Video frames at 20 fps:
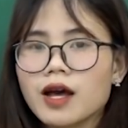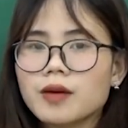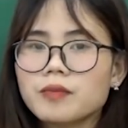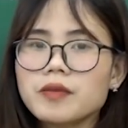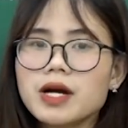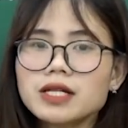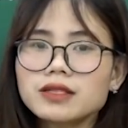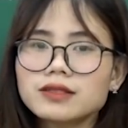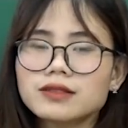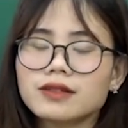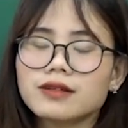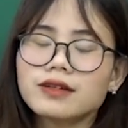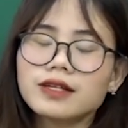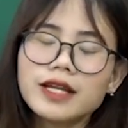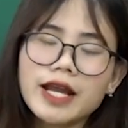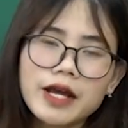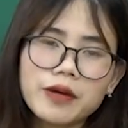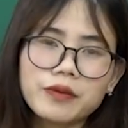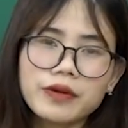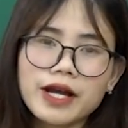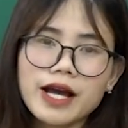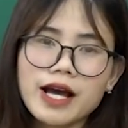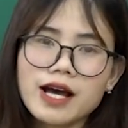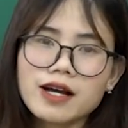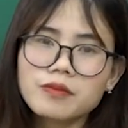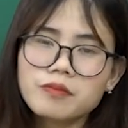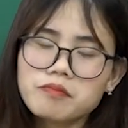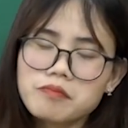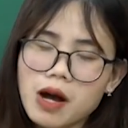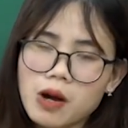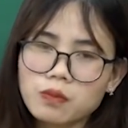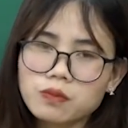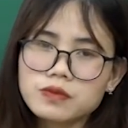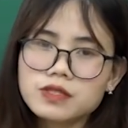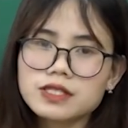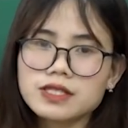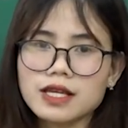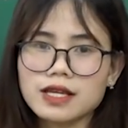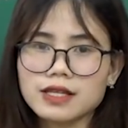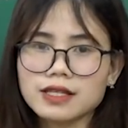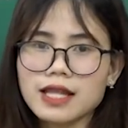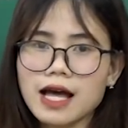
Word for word: bước tới đèo ngang bóng xế